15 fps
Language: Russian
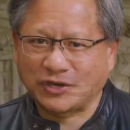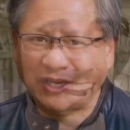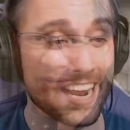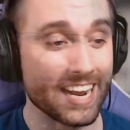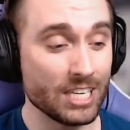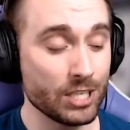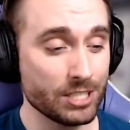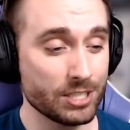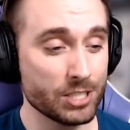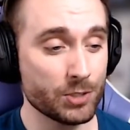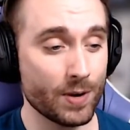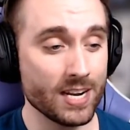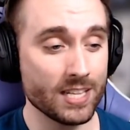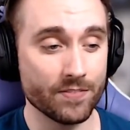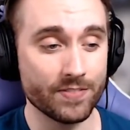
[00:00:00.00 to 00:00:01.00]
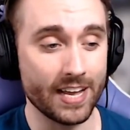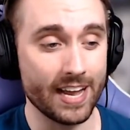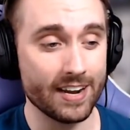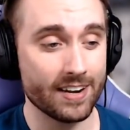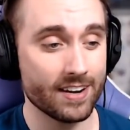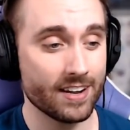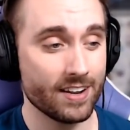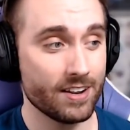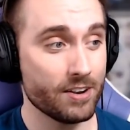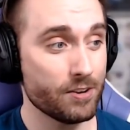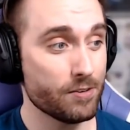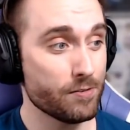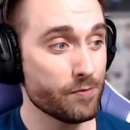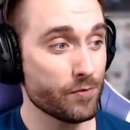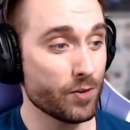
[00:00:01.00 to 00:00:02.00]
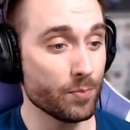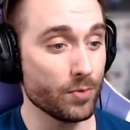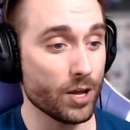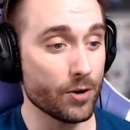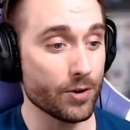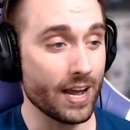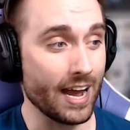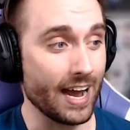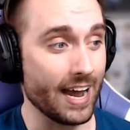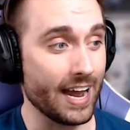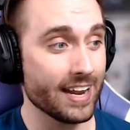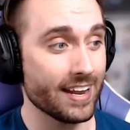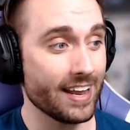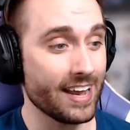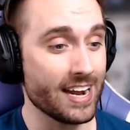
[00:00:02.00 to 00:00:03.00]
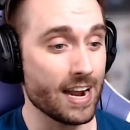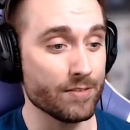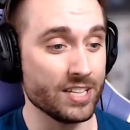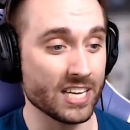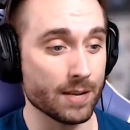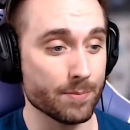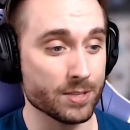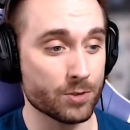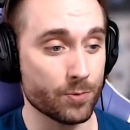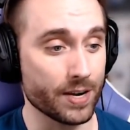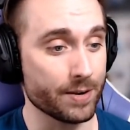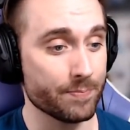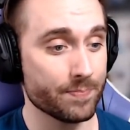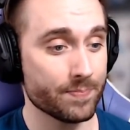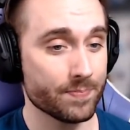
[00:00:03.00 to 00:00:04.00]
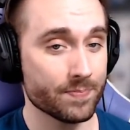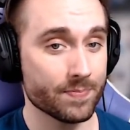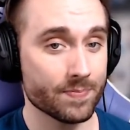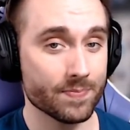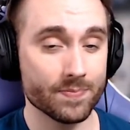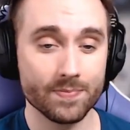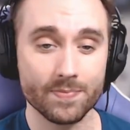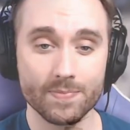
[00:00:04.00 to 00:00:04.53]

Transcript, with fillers: а версия GeForce RTX 3090 имеет TDP в 350 ватт.